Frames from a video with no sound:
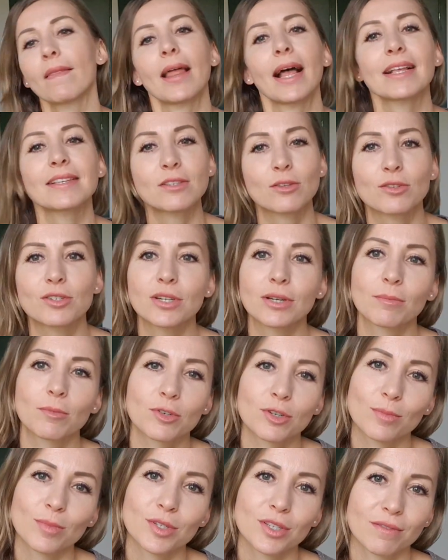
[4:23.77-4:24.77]
a soczek
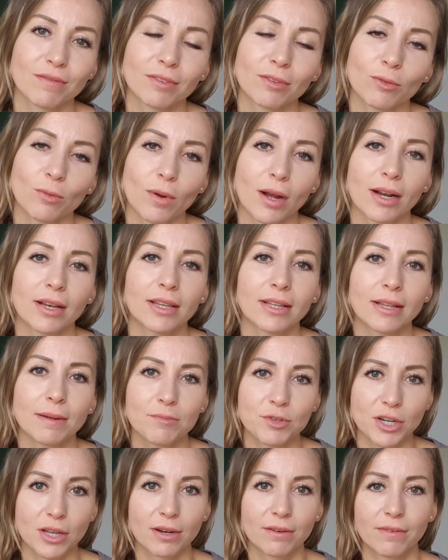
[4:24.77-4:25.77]
może być ewentualnie na
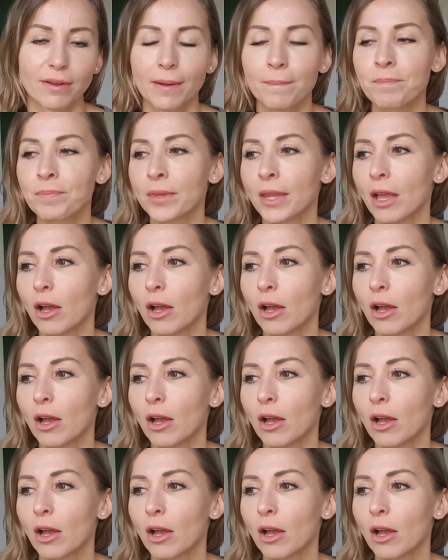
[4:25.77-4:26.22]
przerwę.